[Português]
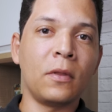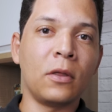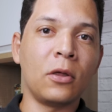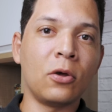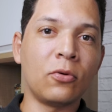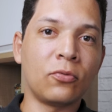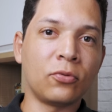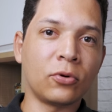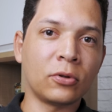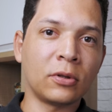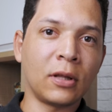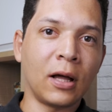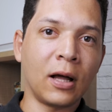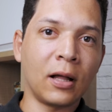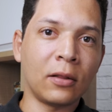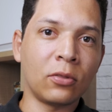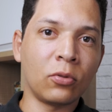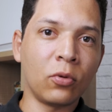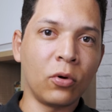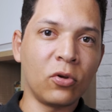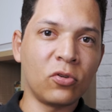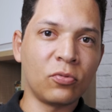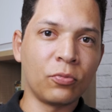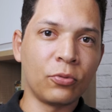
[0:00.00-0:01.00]
E eu vou dar
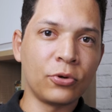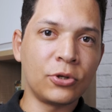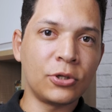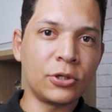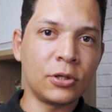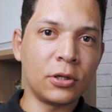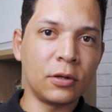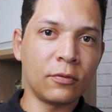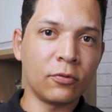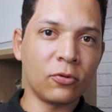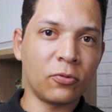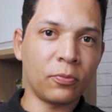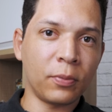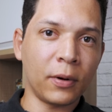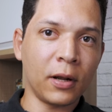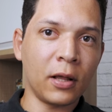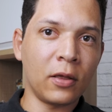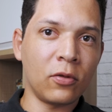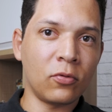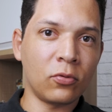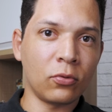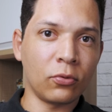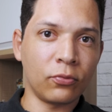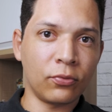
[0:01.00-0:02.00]
dois motivos para
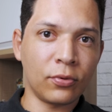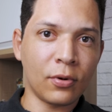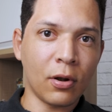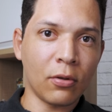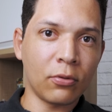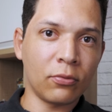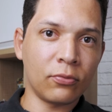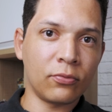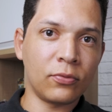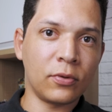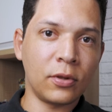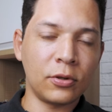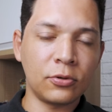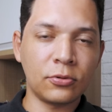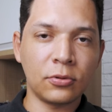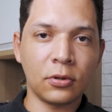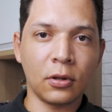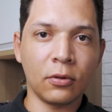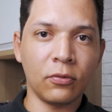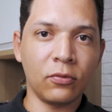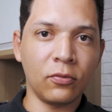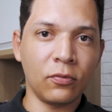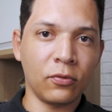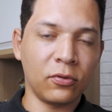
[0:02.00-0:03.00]
isso no final do vídeo.
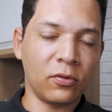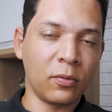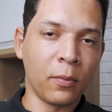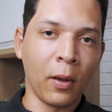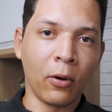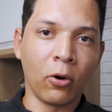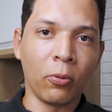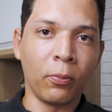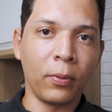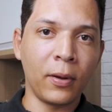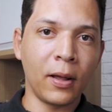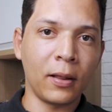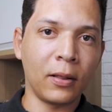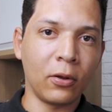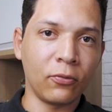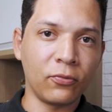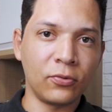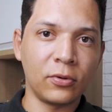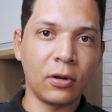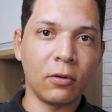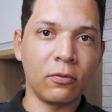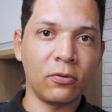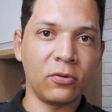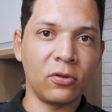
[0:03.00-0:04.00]
Então, se você me acompanhar até o
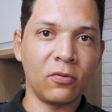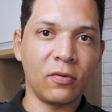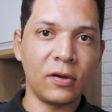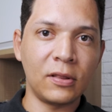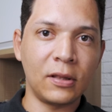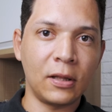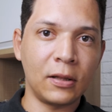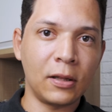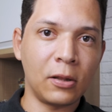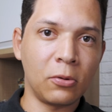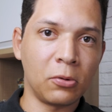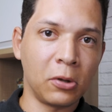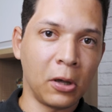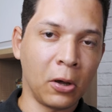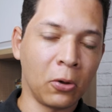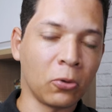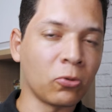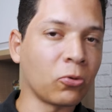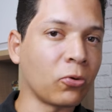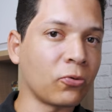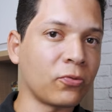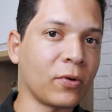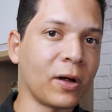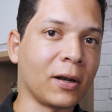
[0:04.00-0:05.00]
final, você vai entender do que, que
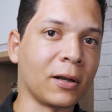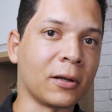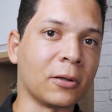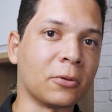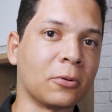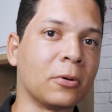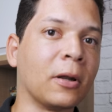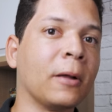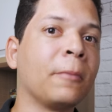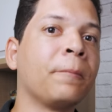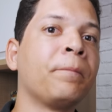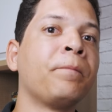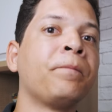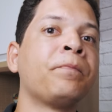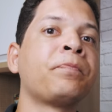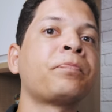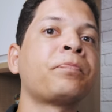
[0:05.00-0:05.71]
eu tô falando, né?